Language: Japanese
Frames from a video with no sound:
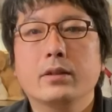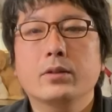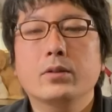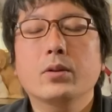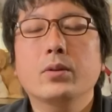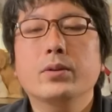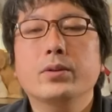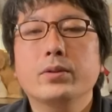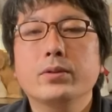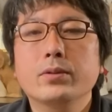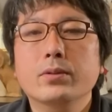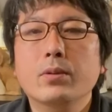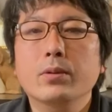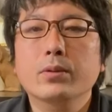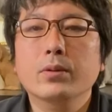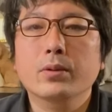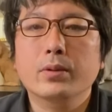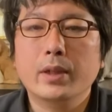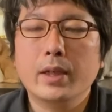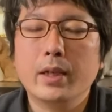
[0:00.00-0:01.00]
という
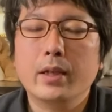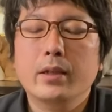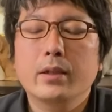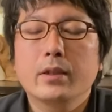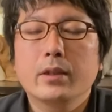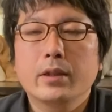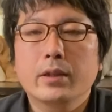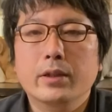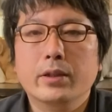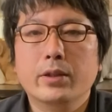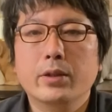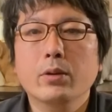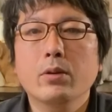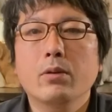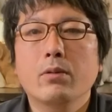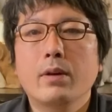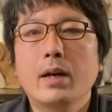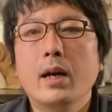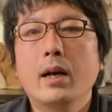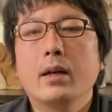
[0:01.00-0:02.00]
ことで
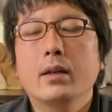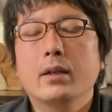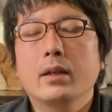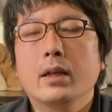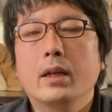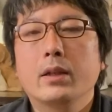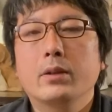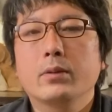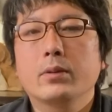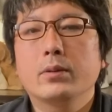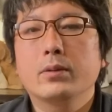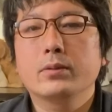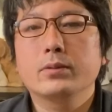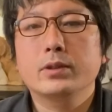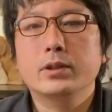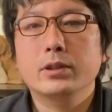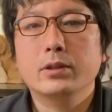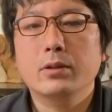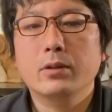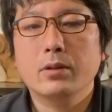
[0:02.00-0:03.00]
今日はあのう
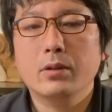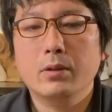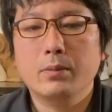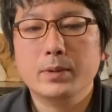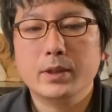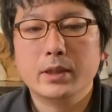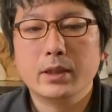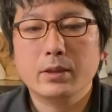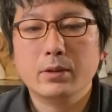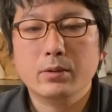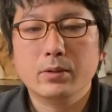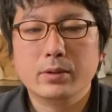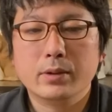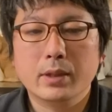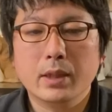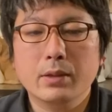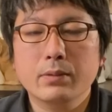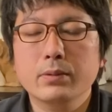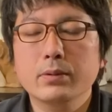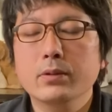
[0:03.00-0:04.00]
ちのお店の
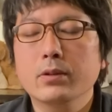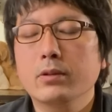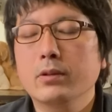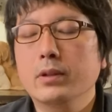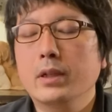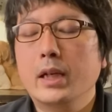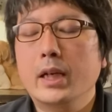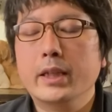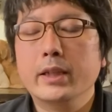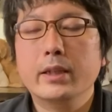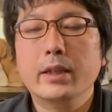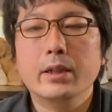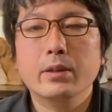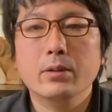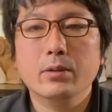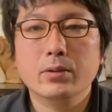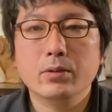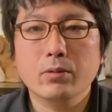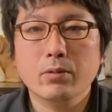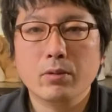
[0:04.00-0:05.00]
スタッフの愛犬
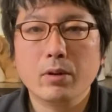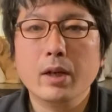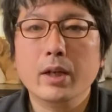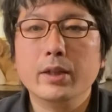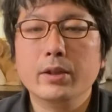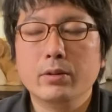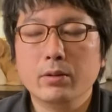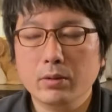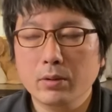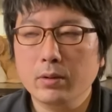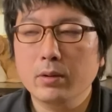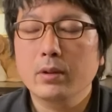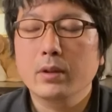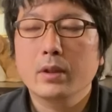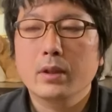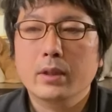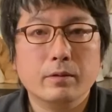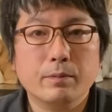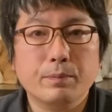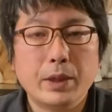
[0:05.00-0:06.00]
の紹介と
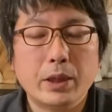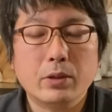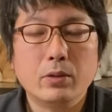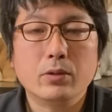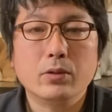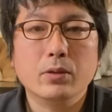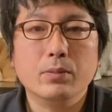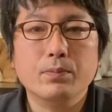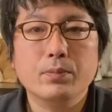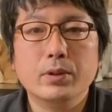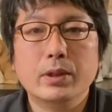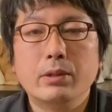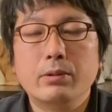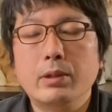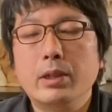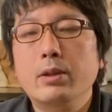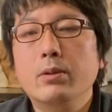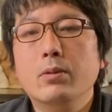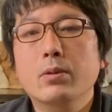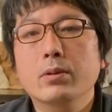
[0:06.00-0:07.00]
ペットショップで
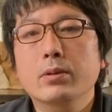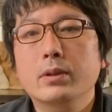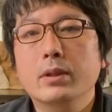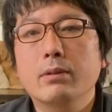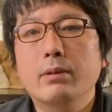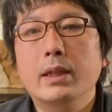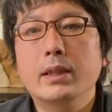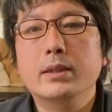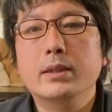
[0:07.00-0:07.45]
売れ残ったワン